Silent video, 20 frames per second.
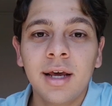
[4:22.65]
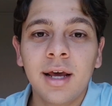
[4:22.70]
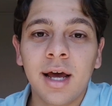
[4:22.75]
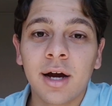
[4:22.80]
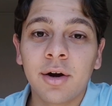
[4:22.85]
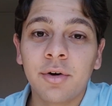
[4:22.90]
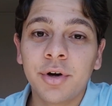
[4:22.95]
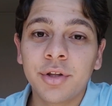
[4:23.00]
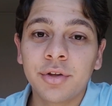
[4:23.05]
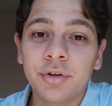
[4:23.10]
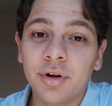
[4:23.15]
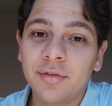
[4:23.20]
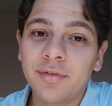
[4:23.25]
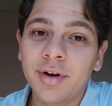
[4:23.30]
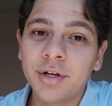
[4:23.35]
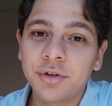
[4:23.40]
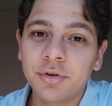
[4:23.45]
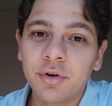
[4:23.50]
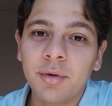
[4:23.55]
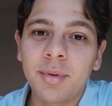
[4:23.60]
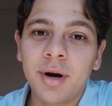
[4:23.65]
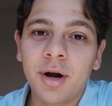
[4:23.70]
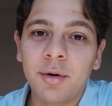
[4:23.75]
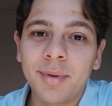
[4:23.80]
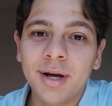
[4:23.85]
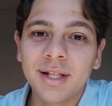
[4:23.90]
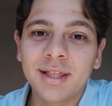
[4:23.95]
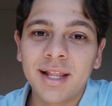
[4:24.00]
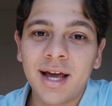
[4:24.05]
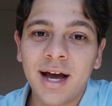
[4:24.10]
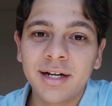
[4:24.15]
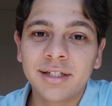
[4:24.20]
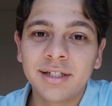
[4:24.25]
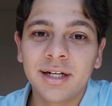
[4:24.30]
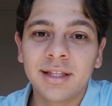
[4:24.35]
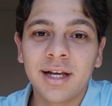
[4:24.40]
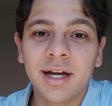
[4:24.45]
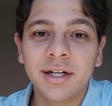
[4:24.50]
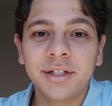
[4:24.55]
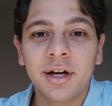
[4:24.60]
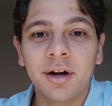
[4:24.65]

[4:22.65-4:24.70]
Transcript: a corretora vai te cobrar uma taxa, tá?